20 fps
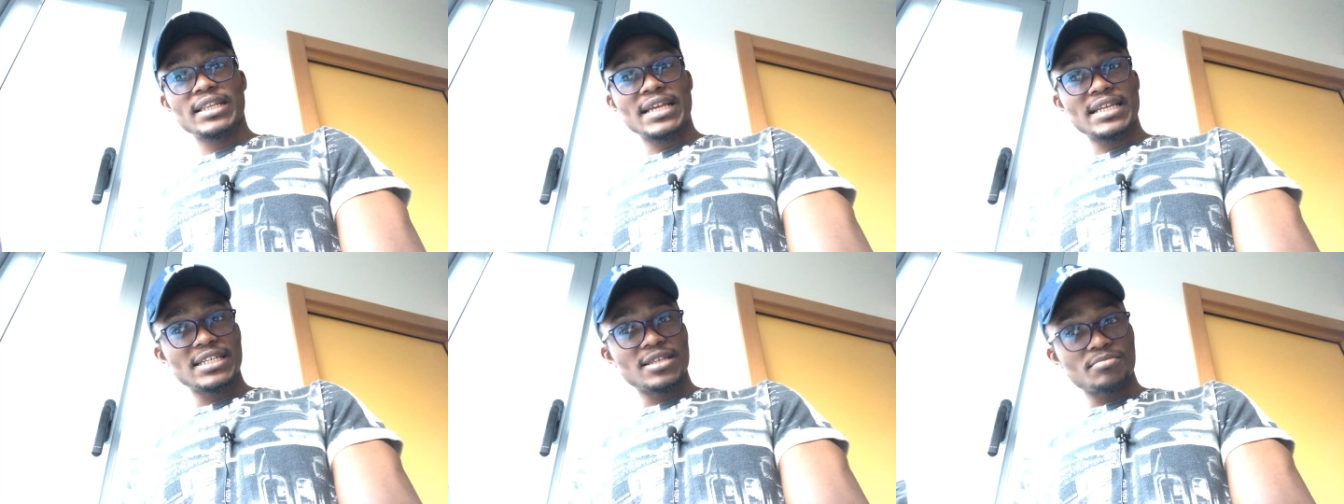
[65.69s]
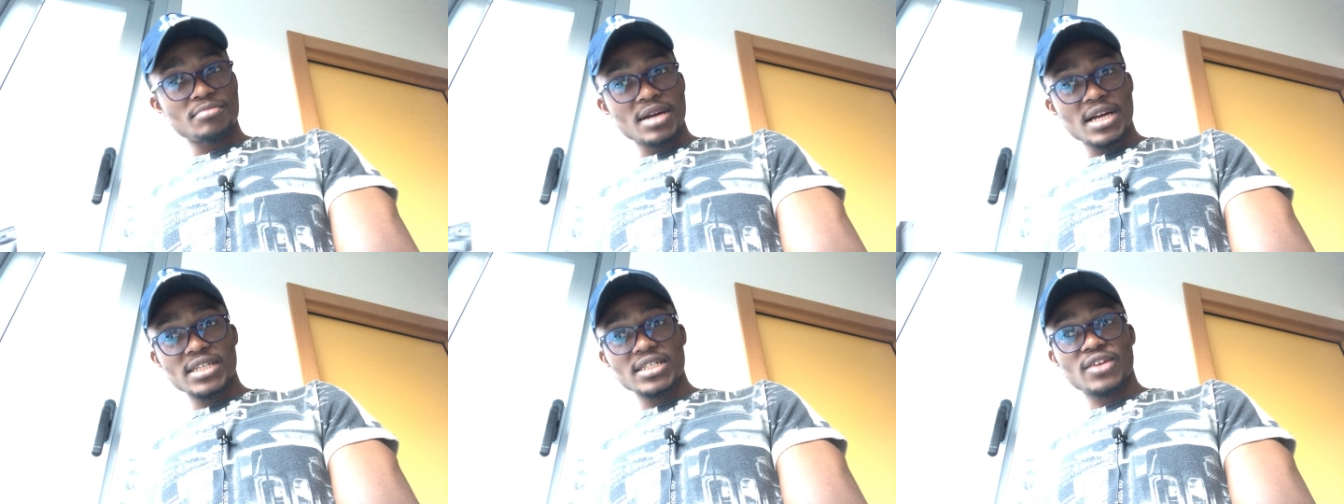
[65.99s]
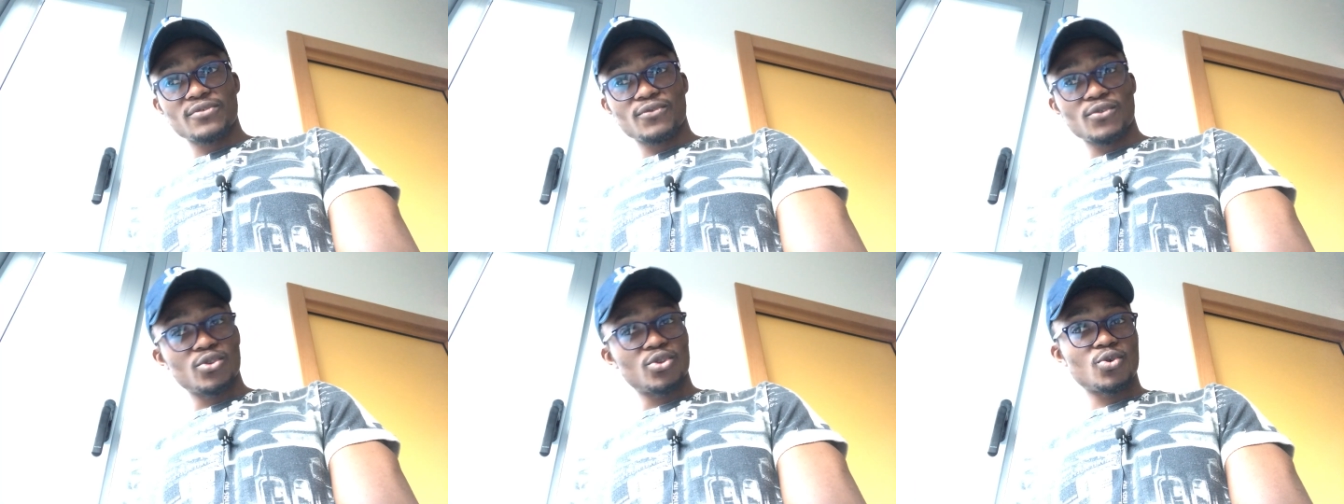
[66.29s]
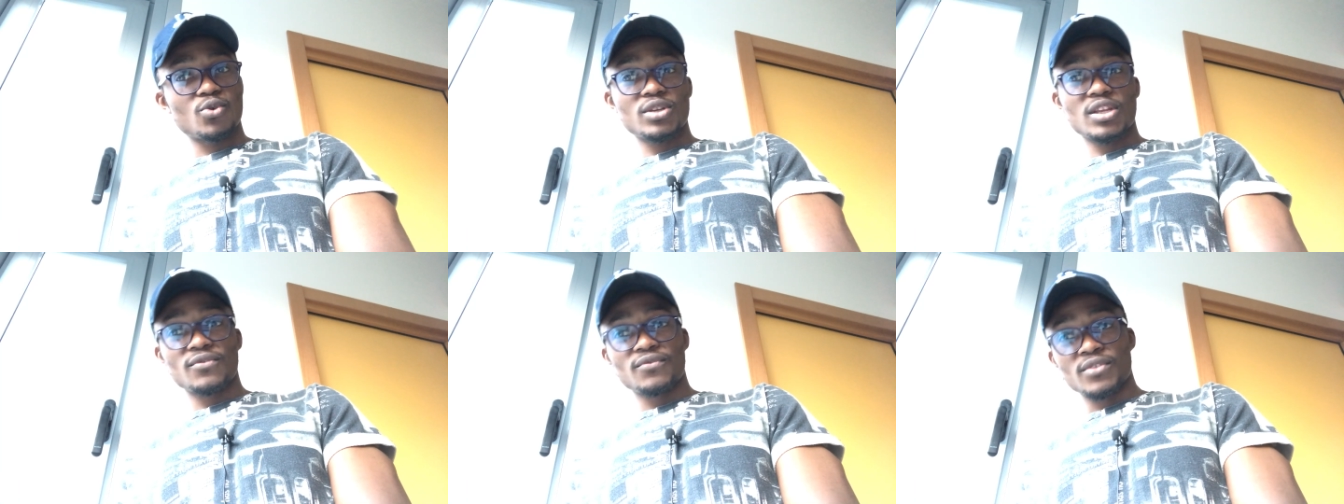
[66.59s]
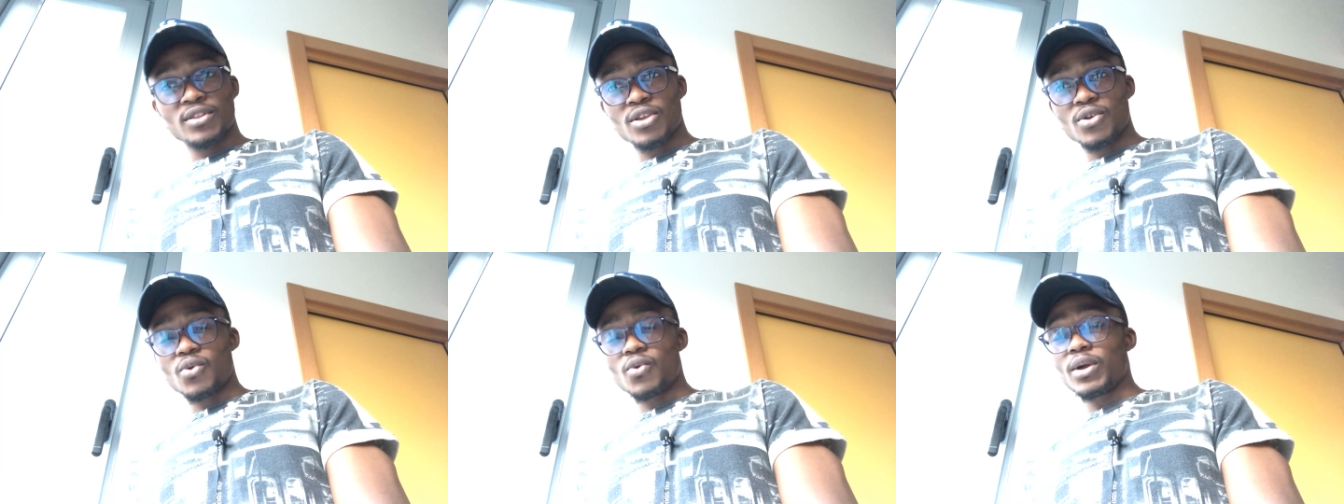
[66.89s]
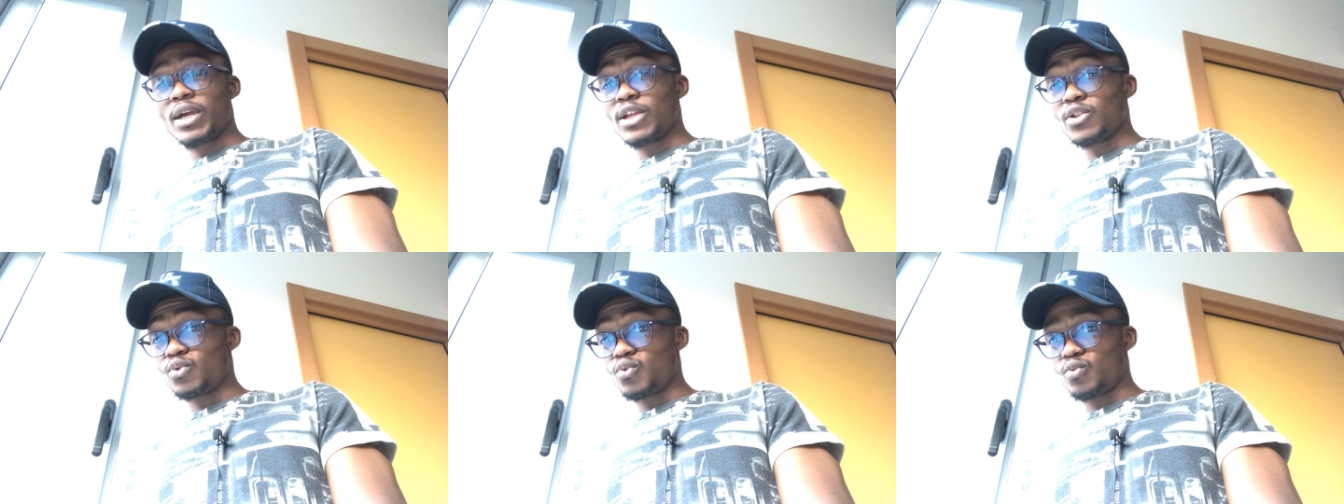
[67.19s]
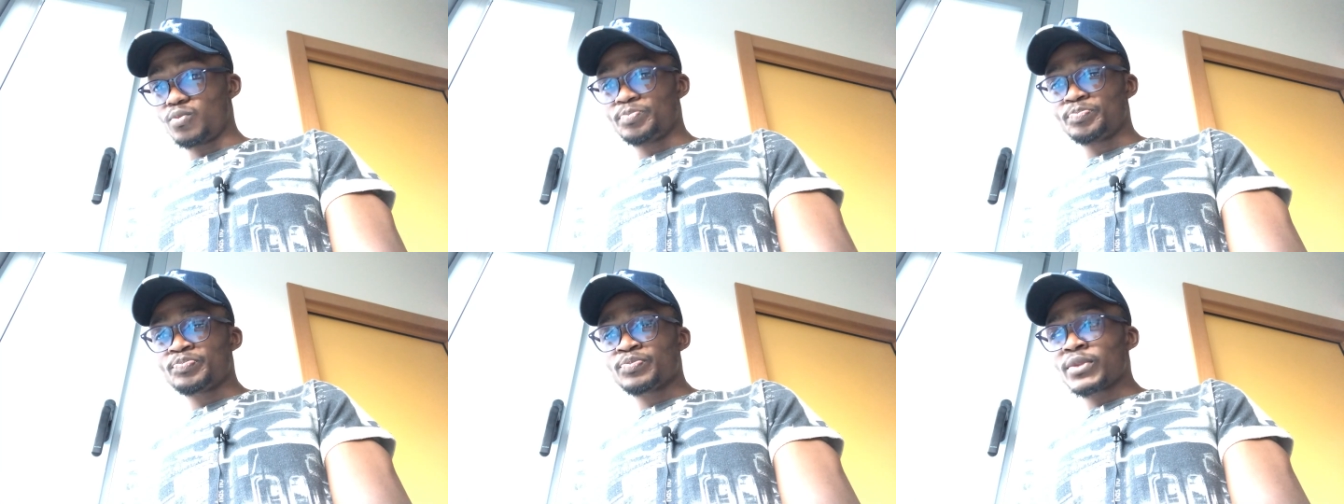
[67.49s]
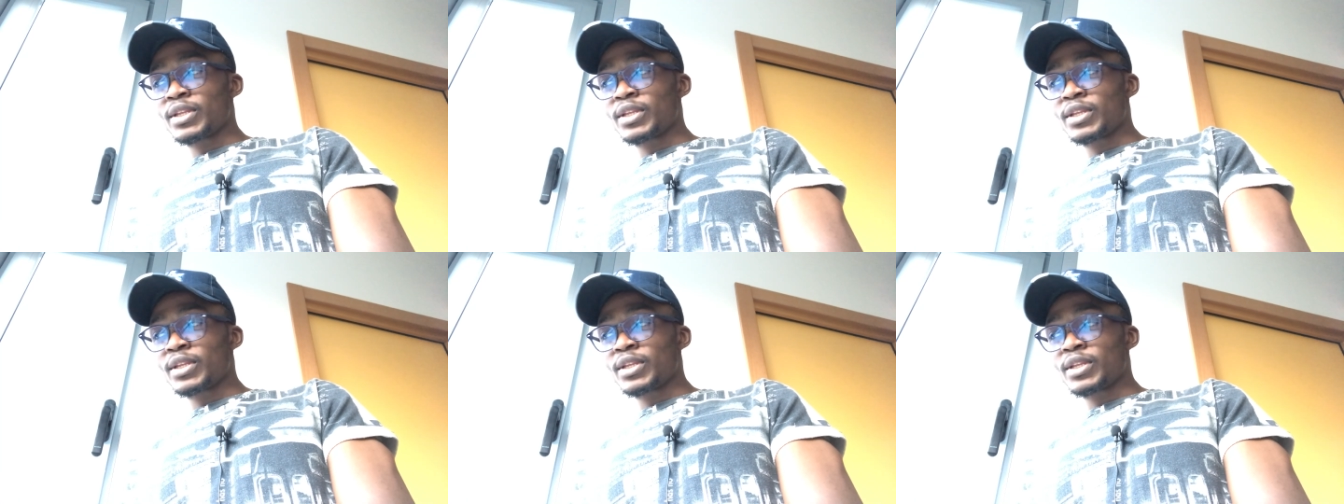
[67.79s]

des images, des photos, des vidéos et tout.